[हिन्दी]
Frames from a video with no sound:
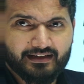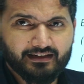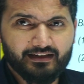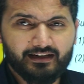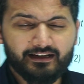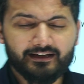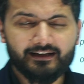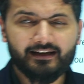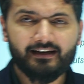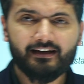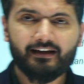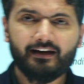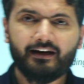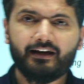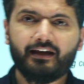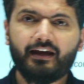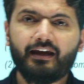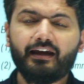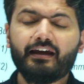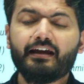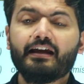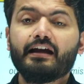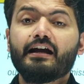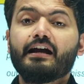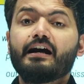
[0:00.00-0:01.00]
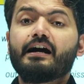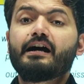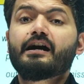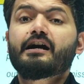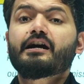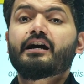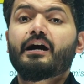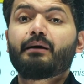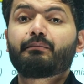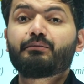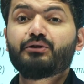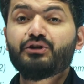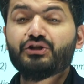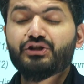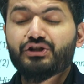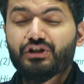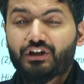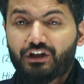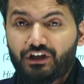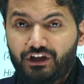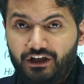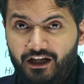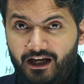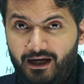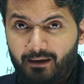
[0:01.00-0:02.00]
की एंट्री क्या करेंगे
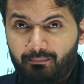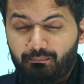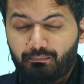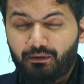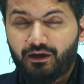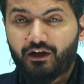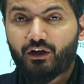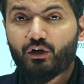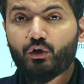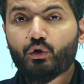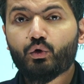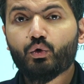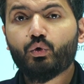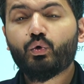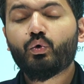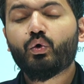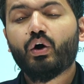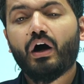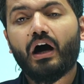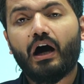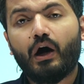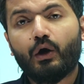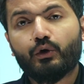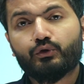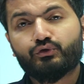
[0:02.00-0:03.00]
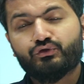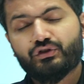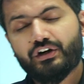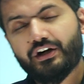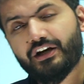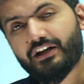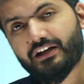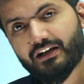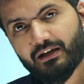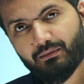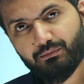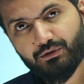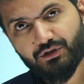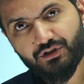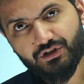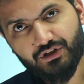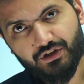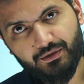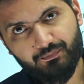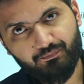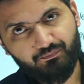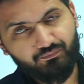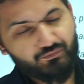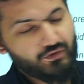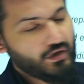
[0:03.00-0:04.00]
कमीशन डेबिट टू आउटस्टैंडिंग
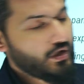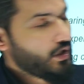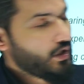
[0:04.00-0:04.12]
कमीशन